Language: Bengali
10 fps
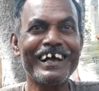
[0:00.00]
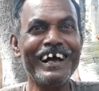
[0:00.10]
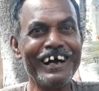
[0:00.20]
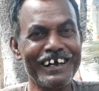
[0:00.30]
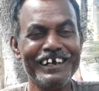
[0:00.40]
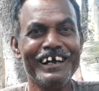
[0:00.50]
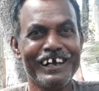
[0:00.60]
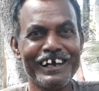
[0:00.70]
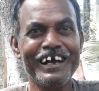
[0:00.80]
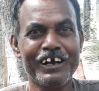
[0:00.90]
হ্যাঁ হ্যাঁ,
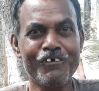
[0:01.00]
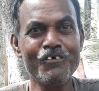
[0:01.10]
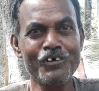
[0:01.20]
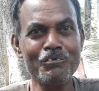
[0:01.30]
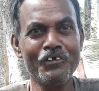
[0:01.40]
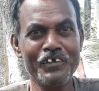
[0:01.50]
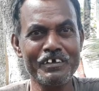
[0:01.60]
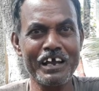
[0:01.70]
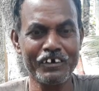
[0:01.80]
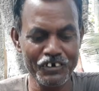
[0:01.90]
হ্যাঁ কৌটোর মধ্যে
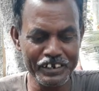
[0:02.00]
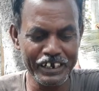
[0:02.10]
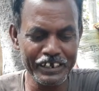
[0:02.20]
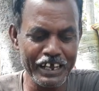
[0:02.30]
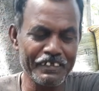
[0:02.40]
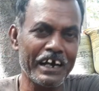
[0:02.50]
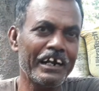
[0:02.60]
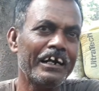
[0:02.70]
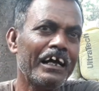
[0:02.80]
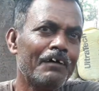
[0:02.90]
যার কারণে রেখেছি এই
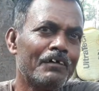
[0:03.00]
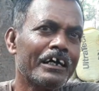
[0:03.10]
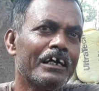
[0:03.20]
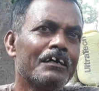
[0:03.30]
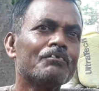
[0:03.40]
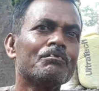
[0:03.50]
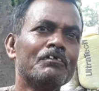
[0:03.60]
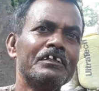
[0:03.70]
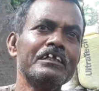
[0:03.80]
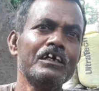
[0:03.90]
দানাটা আমাকে
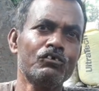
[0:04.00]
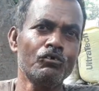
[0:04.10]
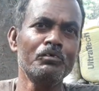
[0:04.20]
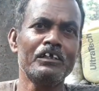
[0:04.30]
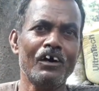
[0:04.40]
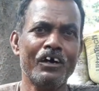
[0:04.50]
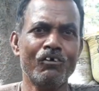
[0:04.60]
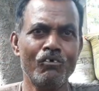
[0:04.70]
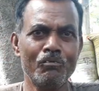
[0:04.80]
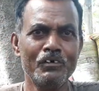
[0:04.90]
দিতে সুবিধা হয়
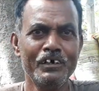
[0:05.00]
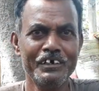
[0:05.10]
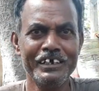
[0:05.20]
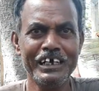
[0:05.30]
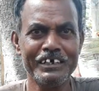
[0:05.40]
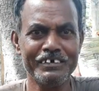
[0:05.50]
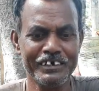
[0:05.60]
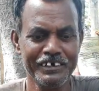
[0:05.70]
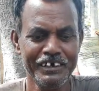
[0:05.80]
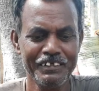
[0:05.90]
খুব আচ্ছা, ঠিক আছে
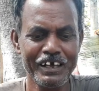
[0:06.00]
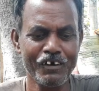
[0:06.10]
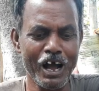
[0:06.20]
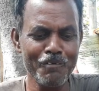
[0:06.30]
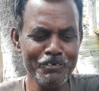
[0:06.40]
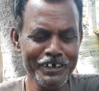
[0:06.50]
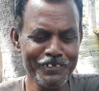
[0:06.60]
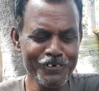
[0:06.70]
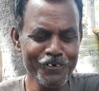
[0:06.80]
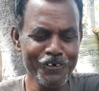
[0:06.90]
দেখো আমি
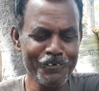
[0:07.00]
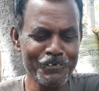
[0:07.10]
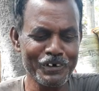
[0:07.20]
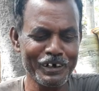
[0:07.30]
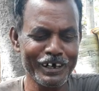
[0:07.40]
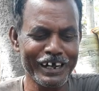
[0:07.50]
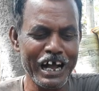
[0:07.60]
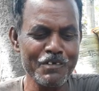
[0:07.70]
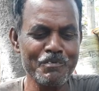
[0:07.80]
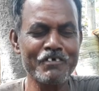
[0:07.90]
তো
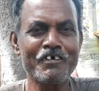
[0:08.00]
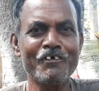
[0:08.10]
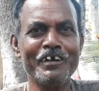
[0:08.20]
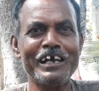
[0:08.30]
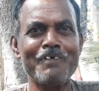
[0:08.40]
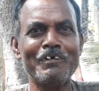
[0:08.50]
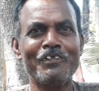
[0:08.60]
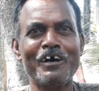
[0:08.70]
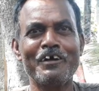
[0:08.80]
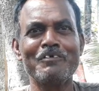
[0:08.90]
গাছ বেশি করি আমার
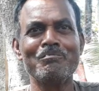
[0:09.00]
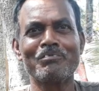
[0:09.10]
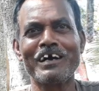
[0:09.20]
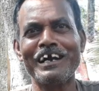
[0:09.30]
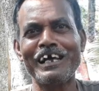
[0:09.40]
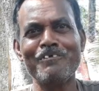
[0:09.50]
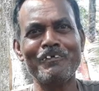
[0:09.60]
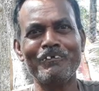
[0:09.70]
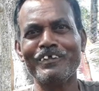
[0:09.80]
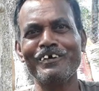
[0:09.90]
তো আর ওই কাঁঠায়
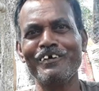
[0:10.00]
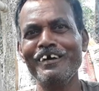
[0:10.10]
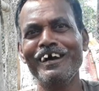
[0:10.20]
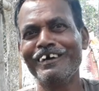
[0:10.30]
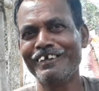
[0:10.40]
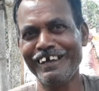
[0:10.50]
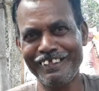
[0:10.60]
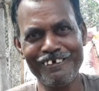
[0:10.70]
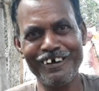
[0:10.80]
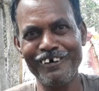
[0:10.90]
মেপে তো হ্যাঁ,
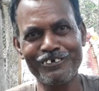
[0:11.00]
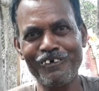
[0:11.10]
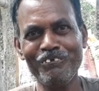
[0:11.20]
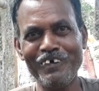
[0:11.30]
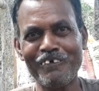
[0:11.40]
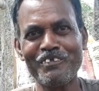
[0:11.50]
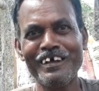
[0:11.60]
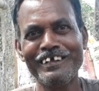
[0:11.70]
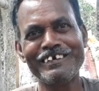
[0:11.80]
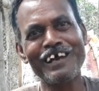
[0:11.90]
দেওয়া অসম্ভব
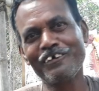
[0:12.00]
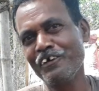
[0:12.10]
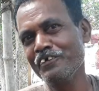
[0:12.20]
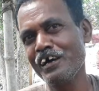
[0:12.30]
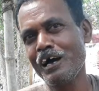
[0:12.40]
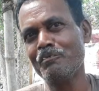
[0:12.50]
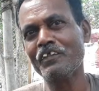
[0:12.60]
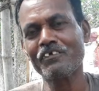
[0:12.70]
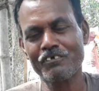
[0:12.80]
যার কারণে আমার